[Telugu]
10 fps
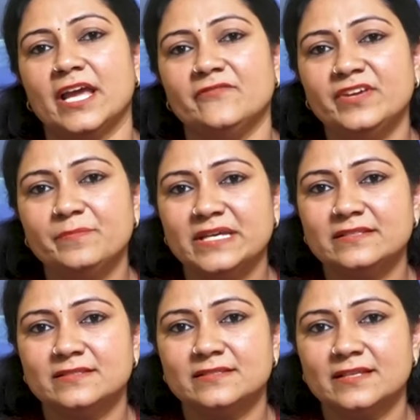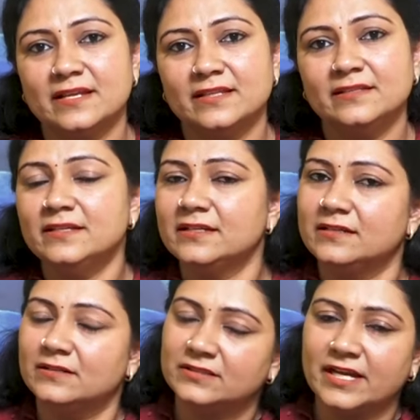హెవీ మెన్సెస్ అనేది
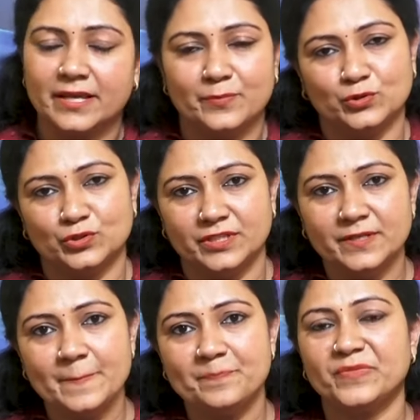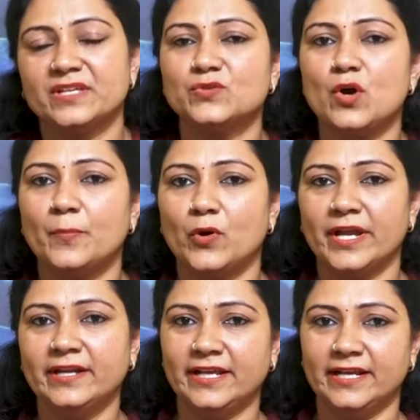తగ్గిపోతుంది సో ఆ
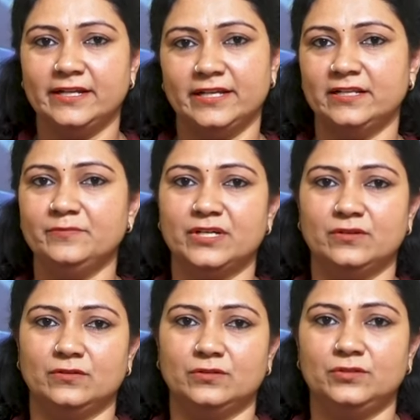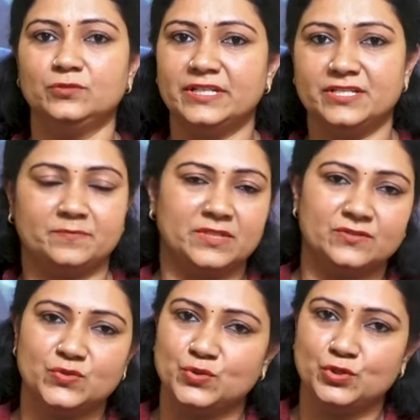పాయింట్ ఏంటంటే మీకు టూ త్రీ
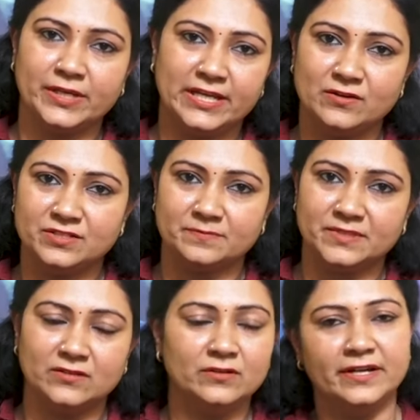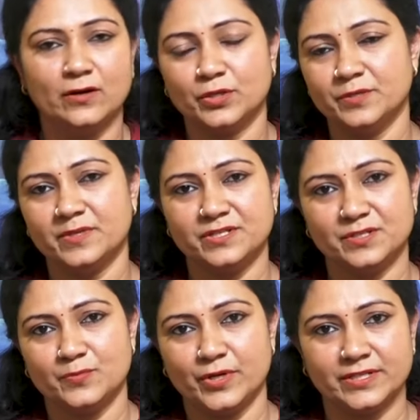చెప్తాను సుజోకీలో చెప్తాను అండ్
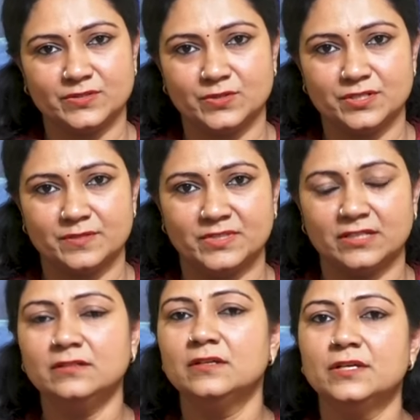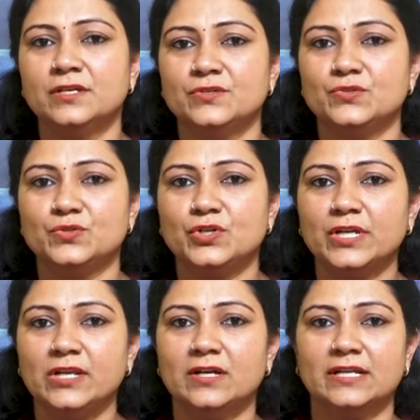ఆక్యుప్రెషర్ పాయింట్స్ కూడా చెప్తాను
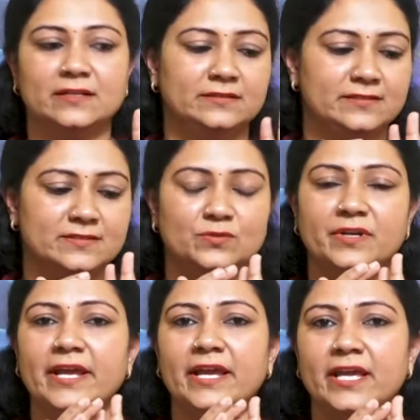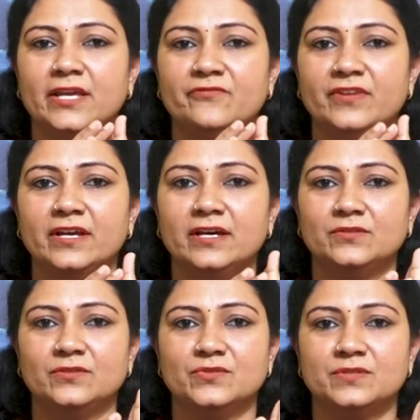సుజోకీలో కనుక తీసుకుంటే ఈ
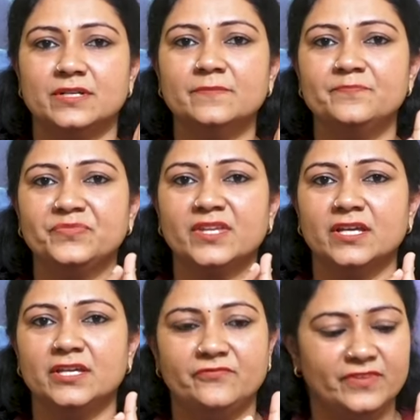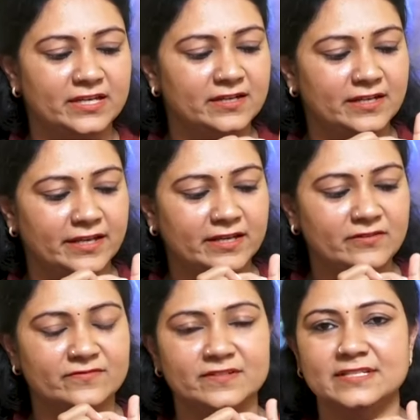ఫింగర్ ఉంది చూసారా ఈ ఫింగర్కి
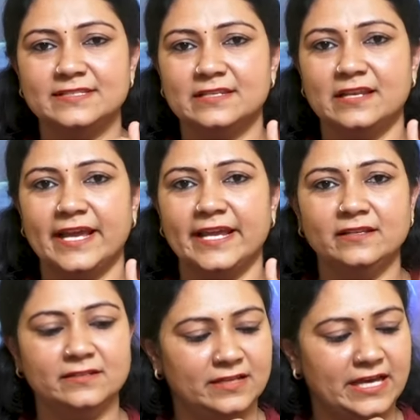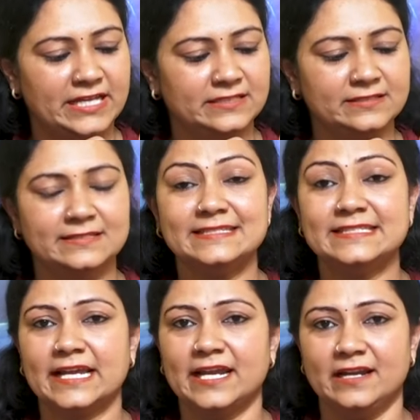ఫస్ట్ లైన్ అండ్
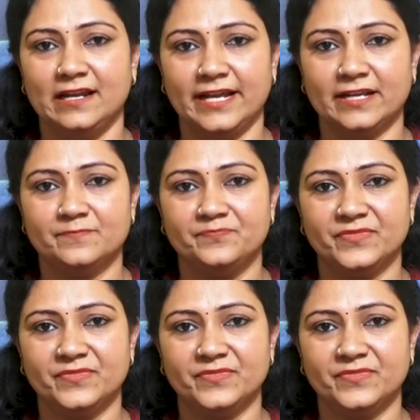సెకండ్ లైన్